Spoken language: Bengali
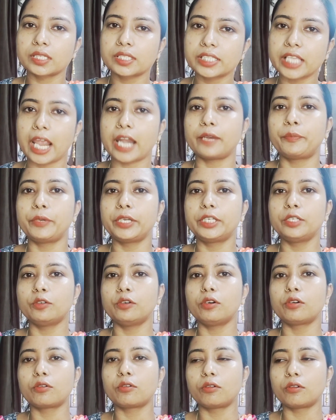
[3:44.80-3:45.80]
স্যাড ভিডিও
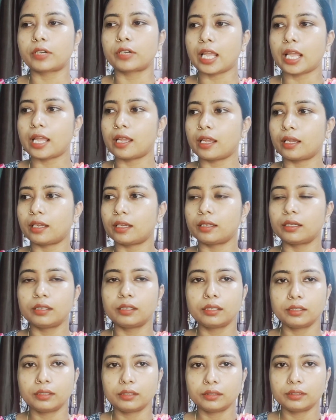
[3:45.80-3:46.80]
কোনোটা
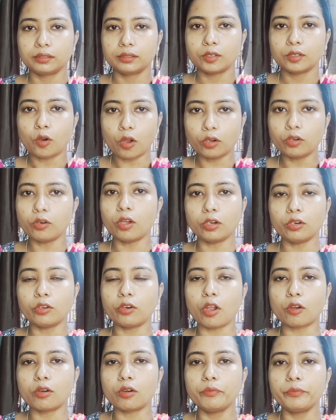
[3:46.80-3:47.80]
অন্য অন্য
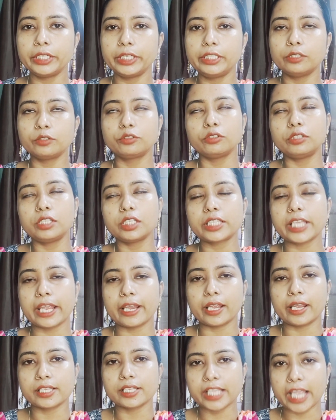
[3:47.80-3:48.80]
রকম ভিডিও যদি
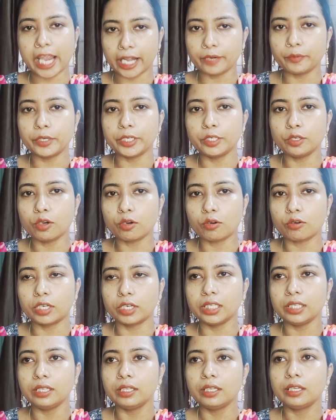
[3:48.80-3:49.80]
স্যাড ভিডিও
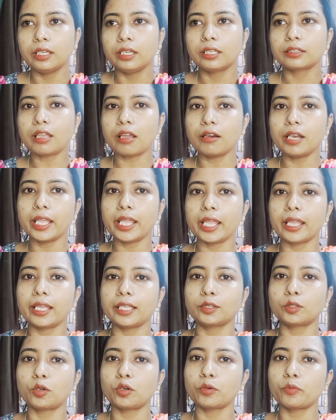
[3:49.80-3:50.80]
করি তাহলে
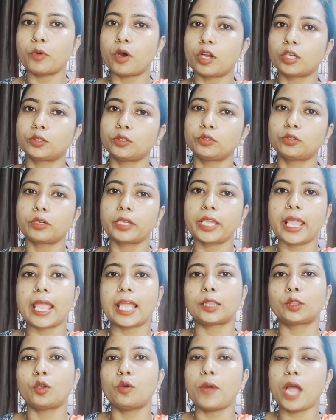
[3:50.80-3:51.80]
হ্যাঁ তোর বর তো তোকে
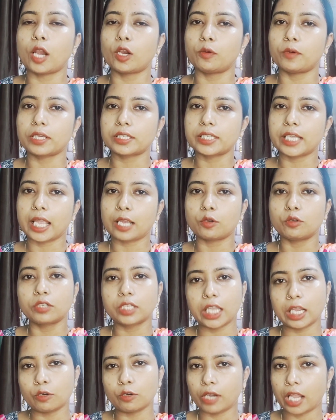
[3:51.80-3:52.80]
এত ভালোবাসে এখন
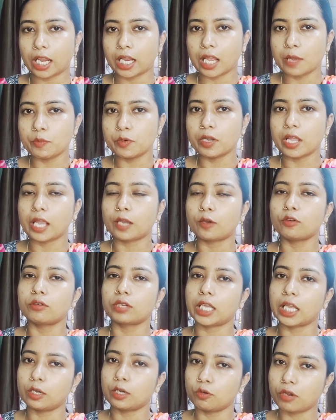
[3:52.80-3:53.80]
কেন ন্যাকামো এখনও
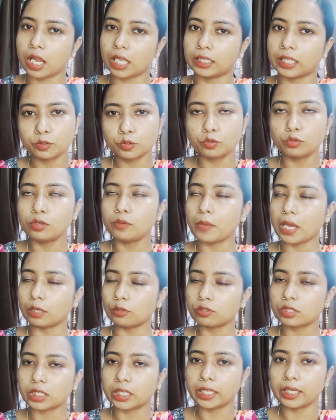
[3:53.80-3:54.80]
কেন শুধু
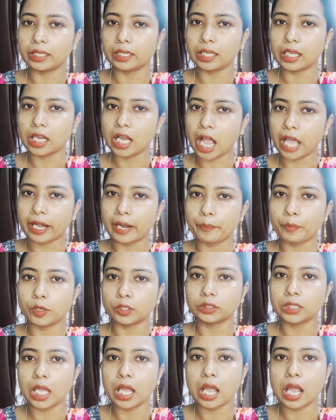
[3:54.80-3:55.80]
মানুষকে খারাপ
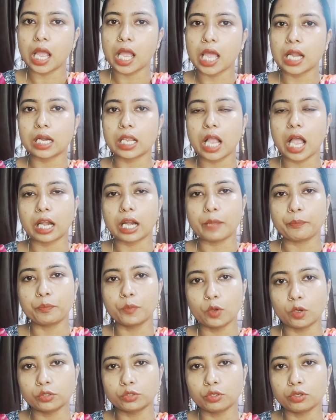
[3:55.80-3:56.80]
কথা আর খারাপ
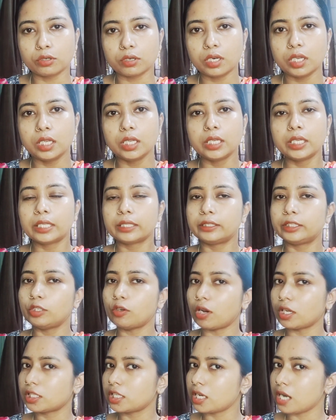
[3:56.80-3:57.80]
নজর
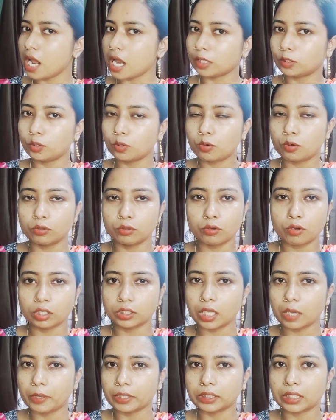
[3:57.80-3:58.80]
দেওয়া ছাড়া আর তো কোনো
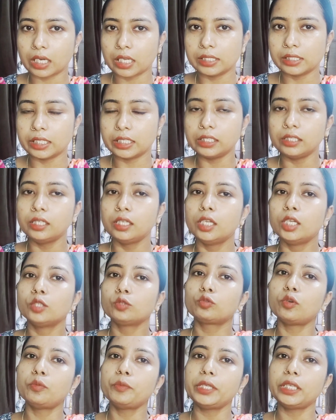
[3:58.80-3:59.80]
কথাবার্তাই নেই
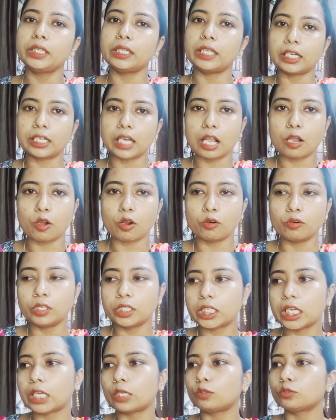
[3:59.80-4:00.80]
তুমি এটা করনি
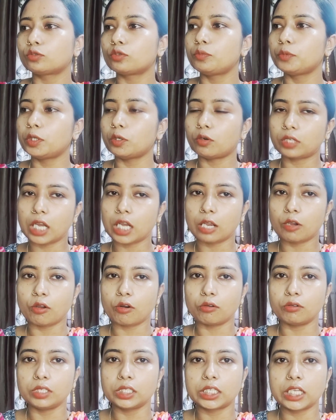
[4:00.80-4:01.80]
কেন তুমি ওটা
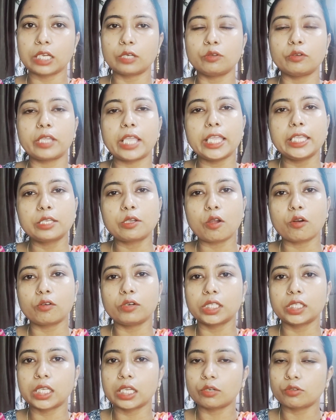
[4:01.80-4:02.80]
করনি কেন এই
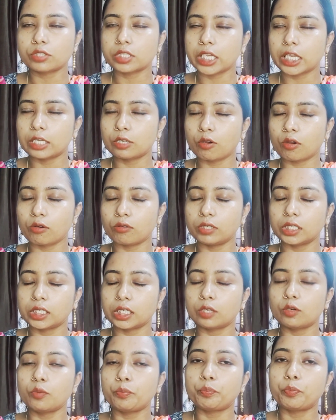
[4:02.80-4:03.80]
করনি কেন সেই করনি
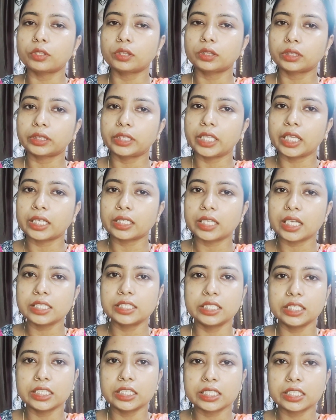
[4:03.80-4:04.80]
কেন প্রত্যেকটা
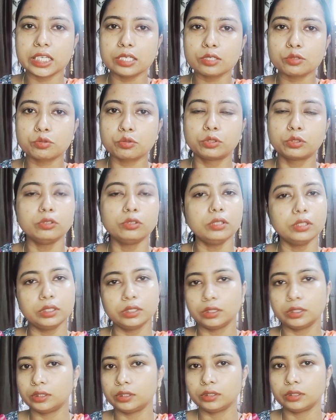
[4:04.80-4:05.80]
জিনিসে শুধু
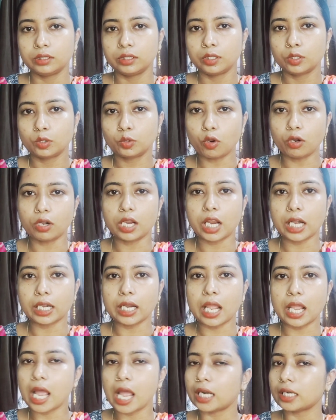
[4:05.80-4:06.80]
টোন
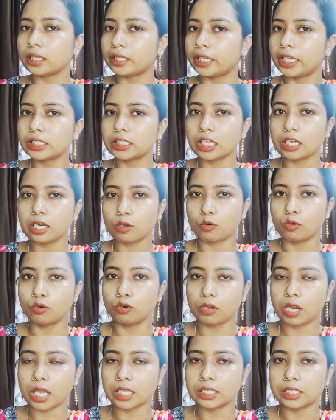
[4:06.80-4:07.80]
কাটা আর এছাড়া
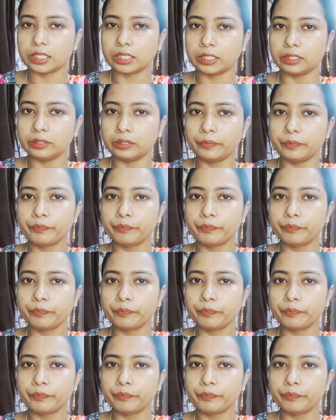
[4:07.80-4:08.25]
কোনো কাজ নেই